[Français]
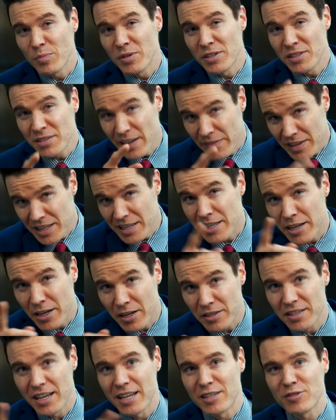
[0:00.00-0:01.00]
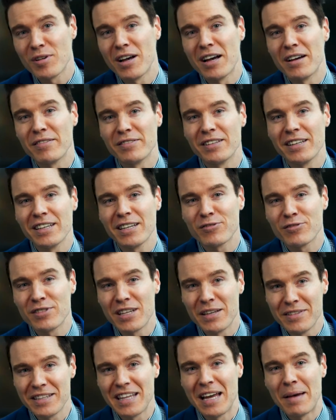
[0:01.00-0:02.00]
Puis si vous avez des négociations à venir, je vous
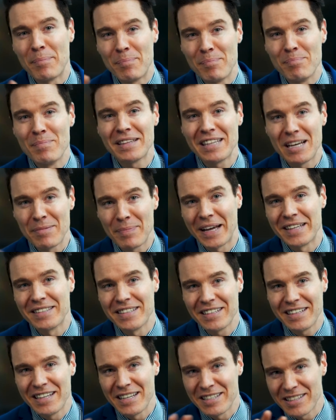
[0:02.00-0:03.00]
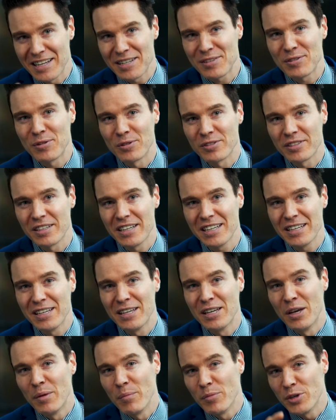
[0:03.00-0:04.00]
invite à mettre en pratique les cinq conseils.
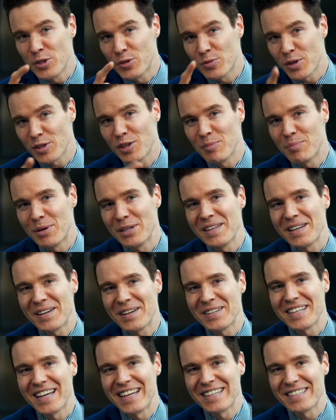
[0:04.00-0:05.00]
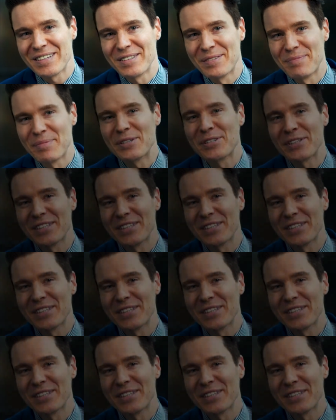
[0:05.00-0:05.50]
Puis je vous souhaite de bonnes négociations. Bonne